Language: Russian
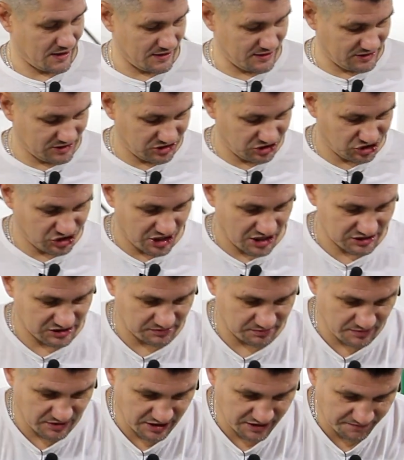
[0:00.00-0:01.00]
И сейчас
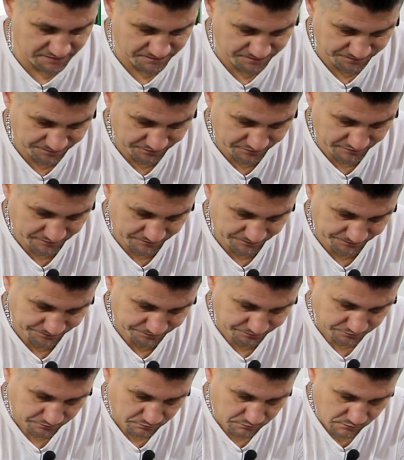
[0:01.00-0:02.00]
мы
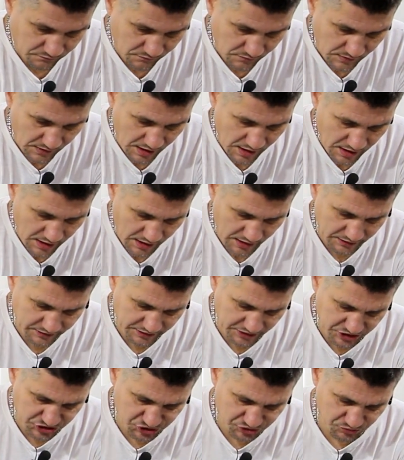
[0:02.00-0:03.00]

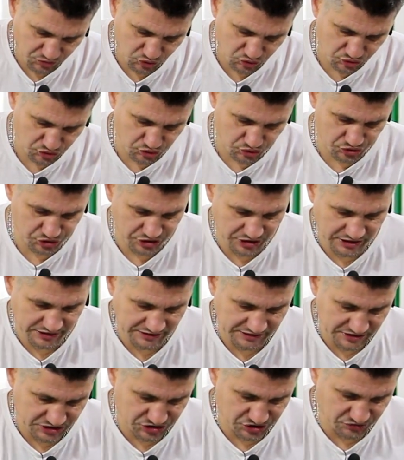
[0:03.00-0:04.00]
отрежем кусочек
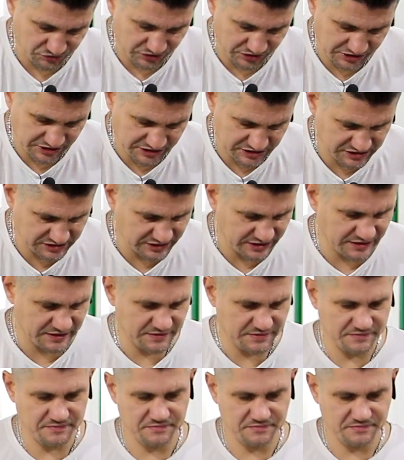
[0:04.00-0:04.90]
от нашего теста,